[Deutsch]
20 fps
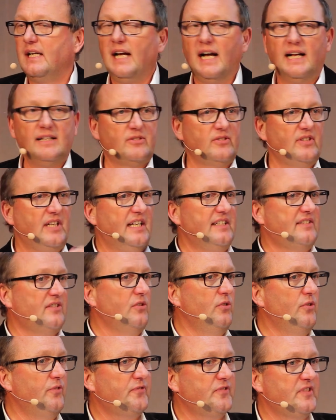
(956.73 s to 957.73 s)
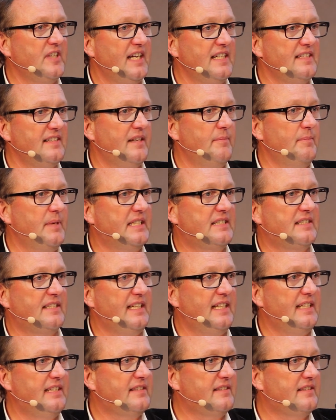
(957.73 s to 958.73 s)
Also da ist Lufthansa,
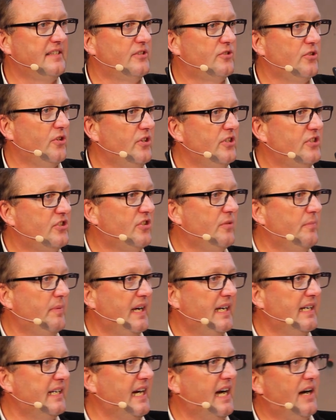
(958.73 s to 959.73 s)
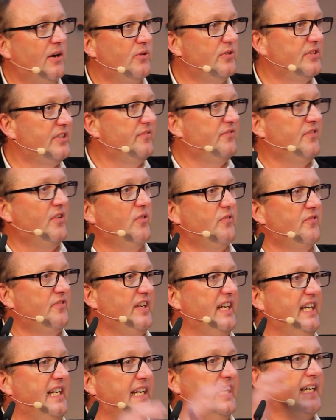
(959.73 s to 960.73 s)
Mercedes, die Deutsche Bank, Audi,
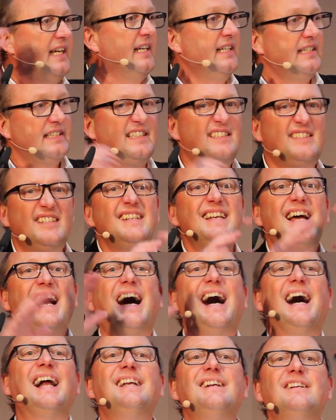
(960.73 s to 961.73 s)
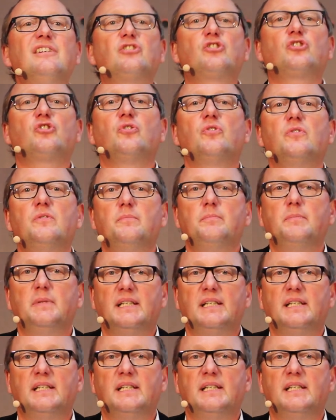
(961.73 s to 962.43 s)
VW, die sind da alle schon